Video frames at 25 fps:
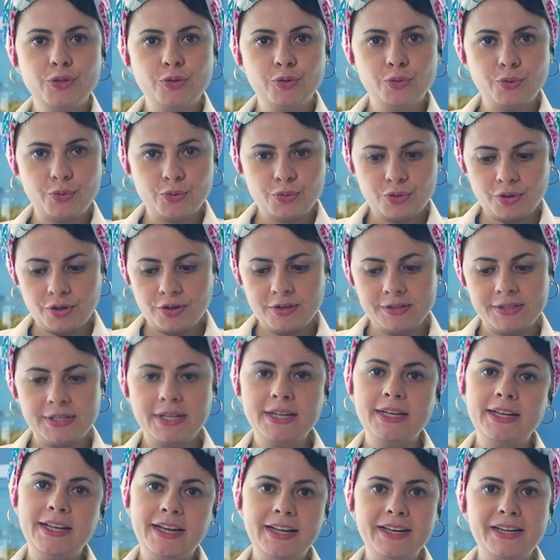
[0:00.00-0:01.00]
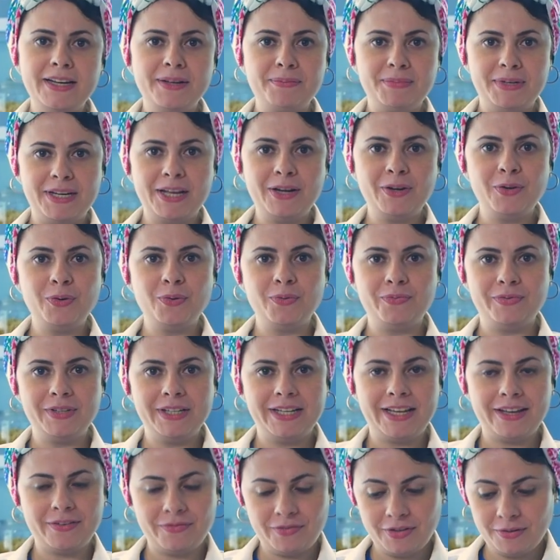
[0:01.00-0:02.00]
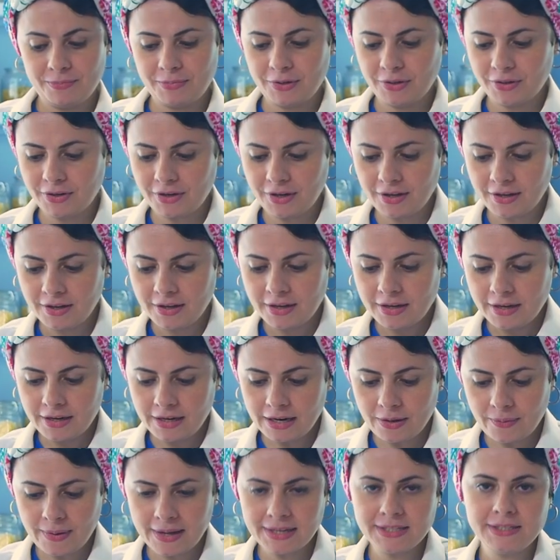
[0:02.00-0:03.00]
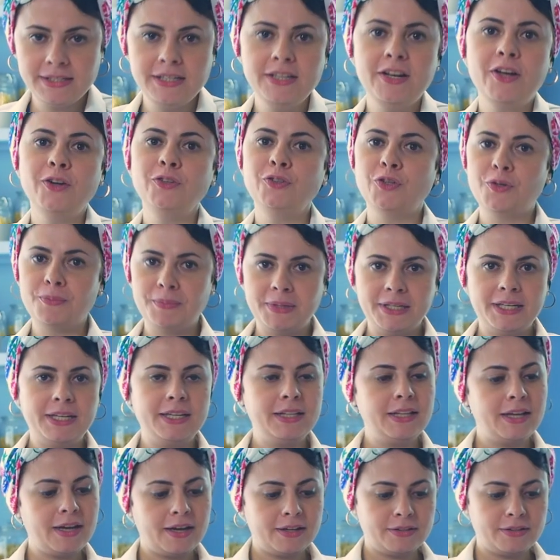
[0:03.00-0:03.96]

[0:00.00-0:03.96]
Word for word: 12 زي اللي احنا بناكله في الكافيه بره لو عايزين اكتر من كده